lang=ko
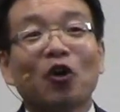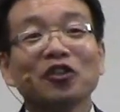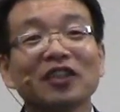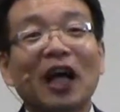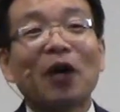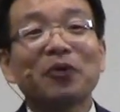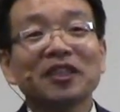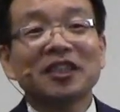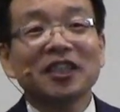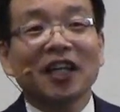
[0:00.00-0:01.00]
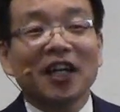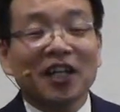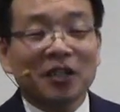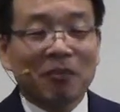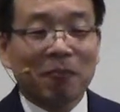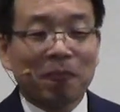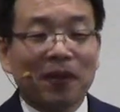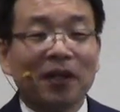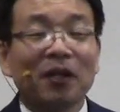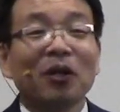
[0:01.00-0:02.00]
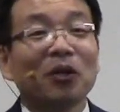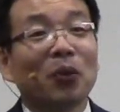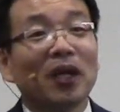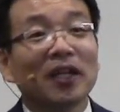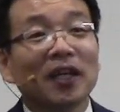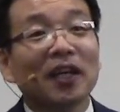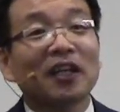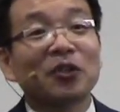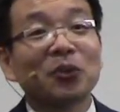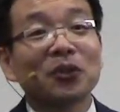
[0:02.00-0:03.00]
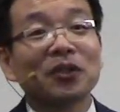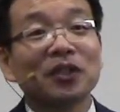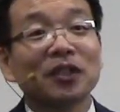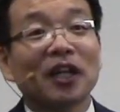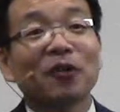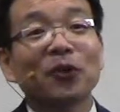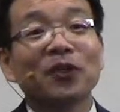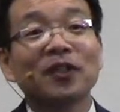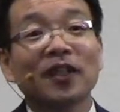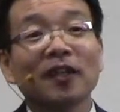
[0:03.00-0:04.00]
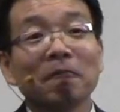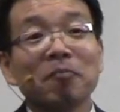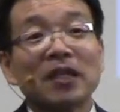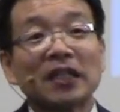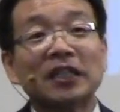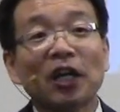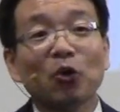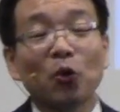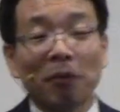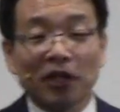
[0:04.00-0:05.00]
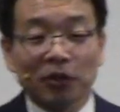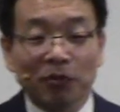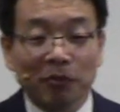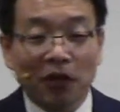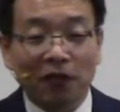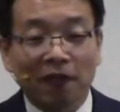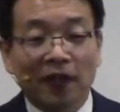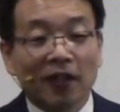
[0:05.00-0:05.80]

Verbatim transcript: 거기서 다윗이 하나님 앞에 회개의 기도를 하고 있는데 그의 고백을 보면